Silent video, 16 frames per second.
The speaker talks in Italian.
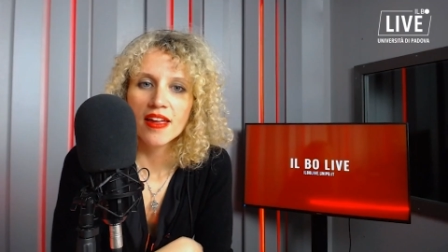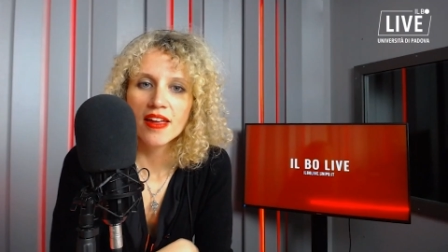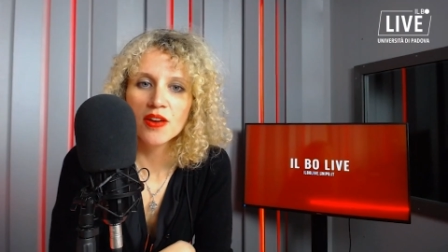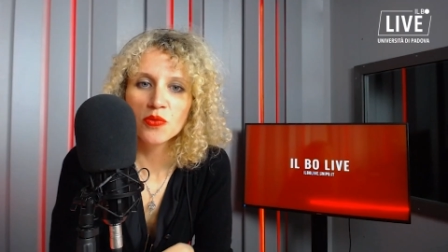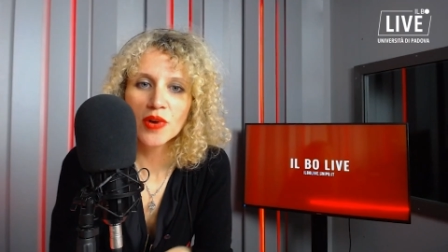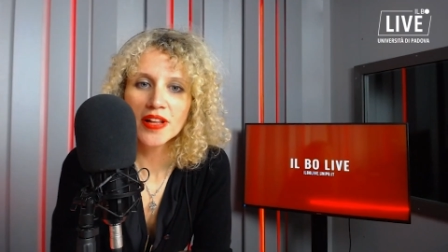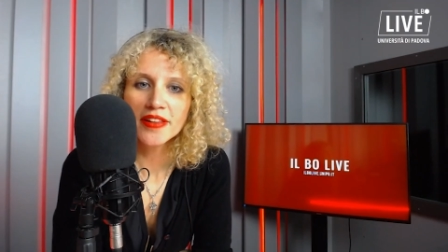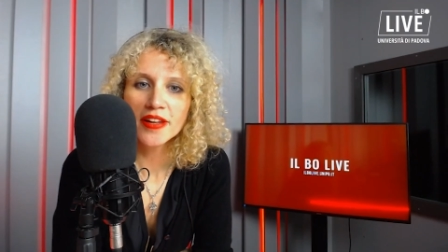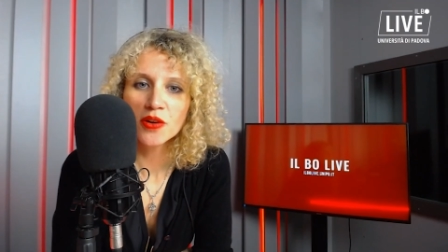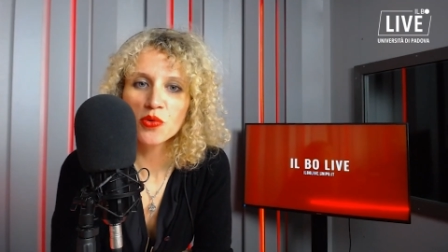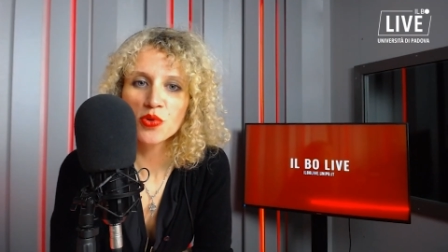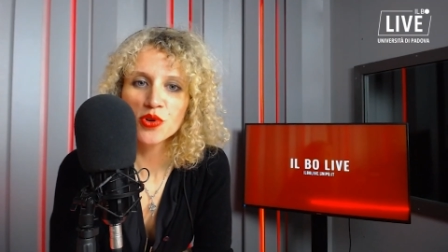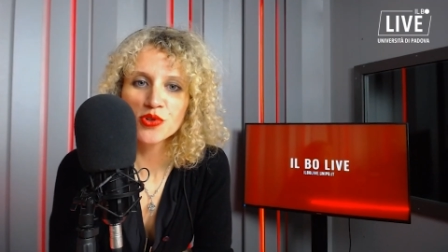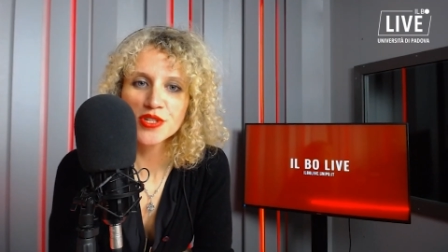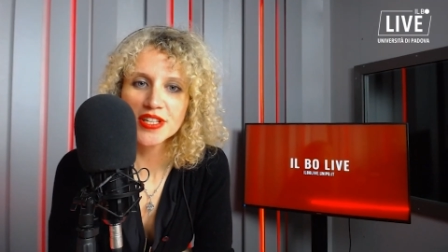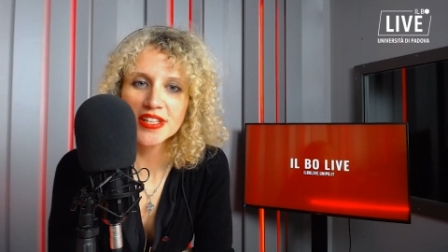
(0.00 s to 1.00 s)
E un'altra
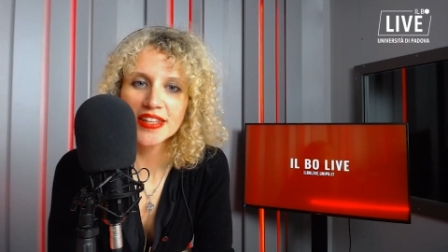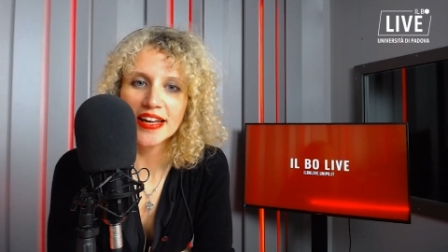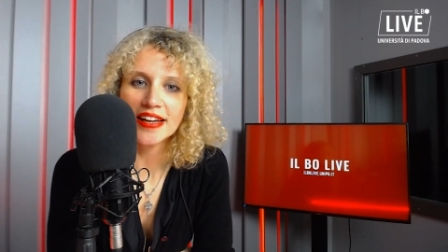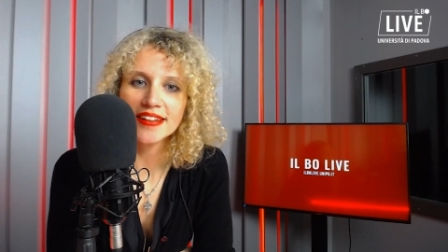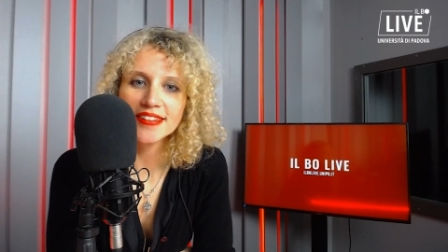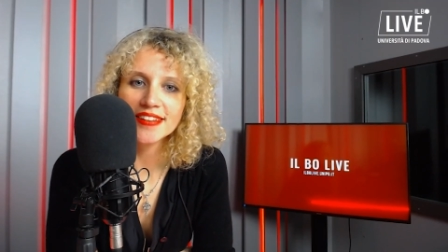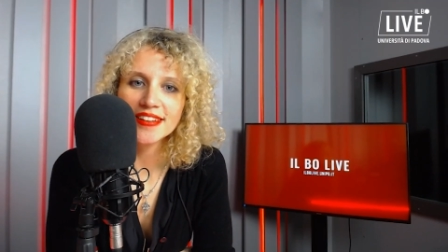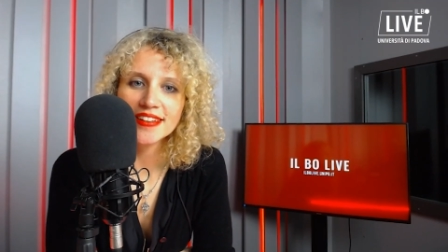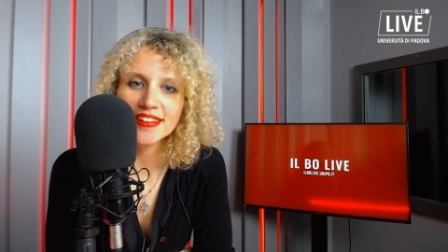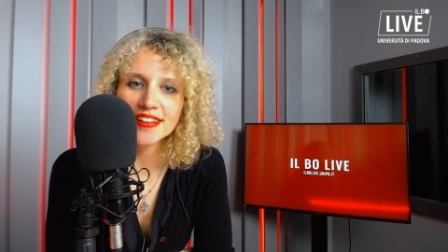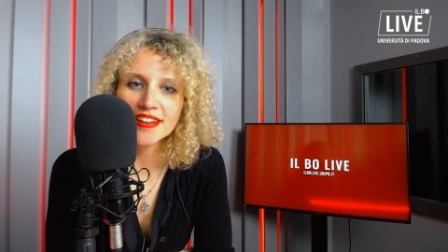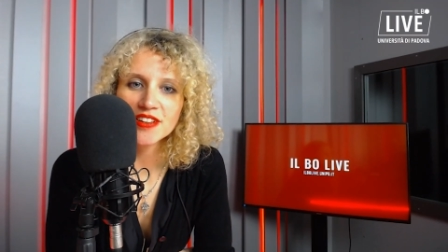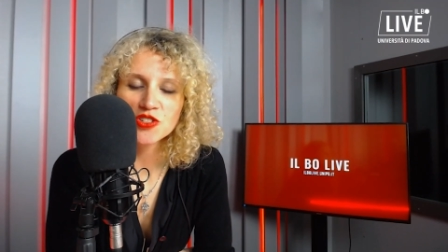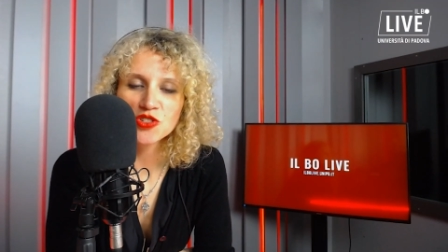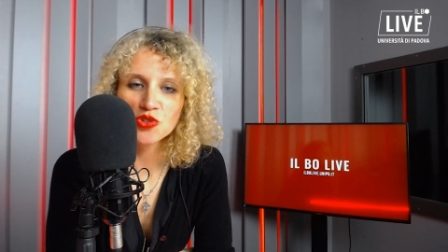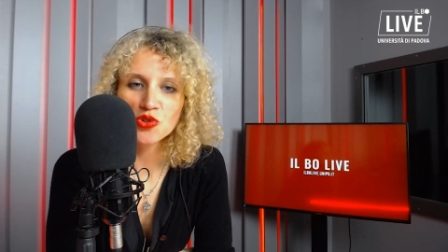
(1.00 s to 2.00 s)
curiosità,
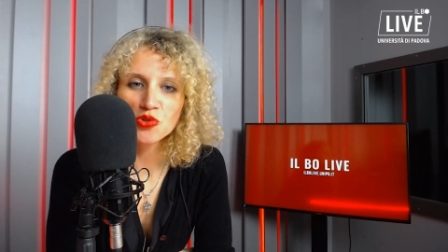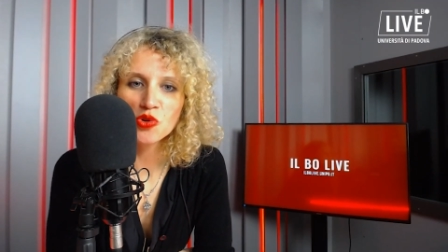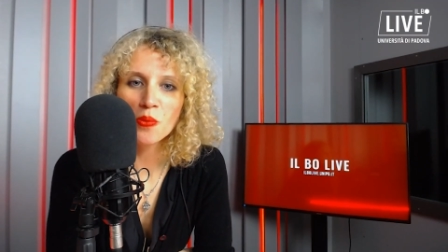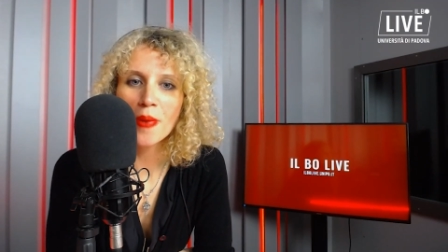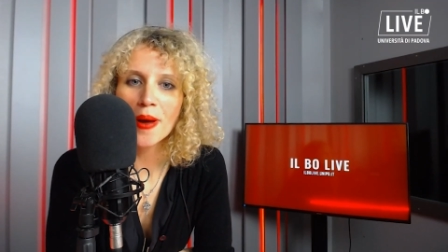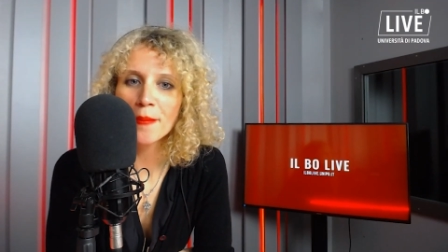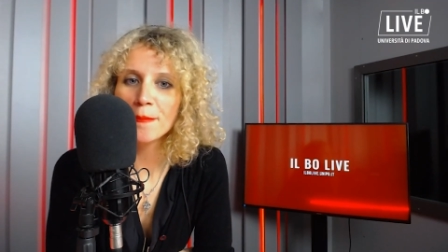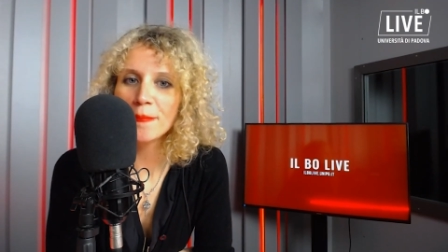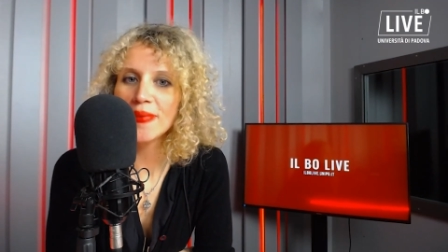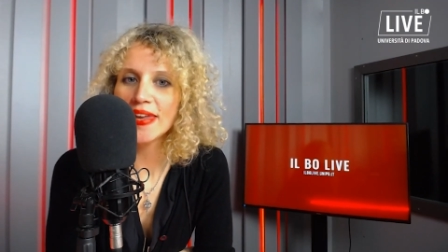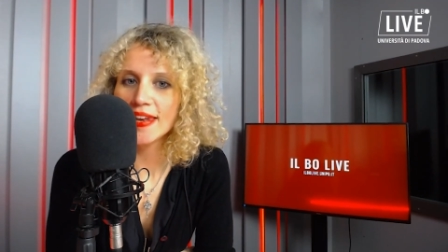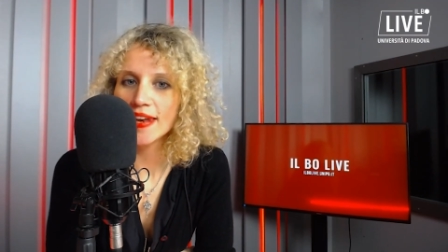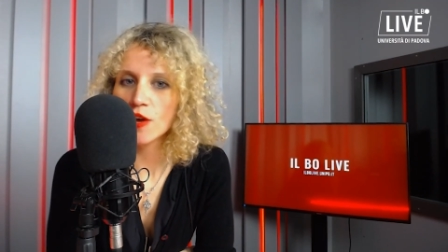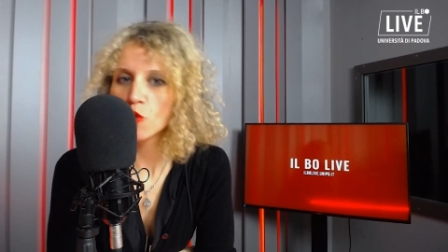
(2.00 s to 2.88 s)
uh, sono bambine,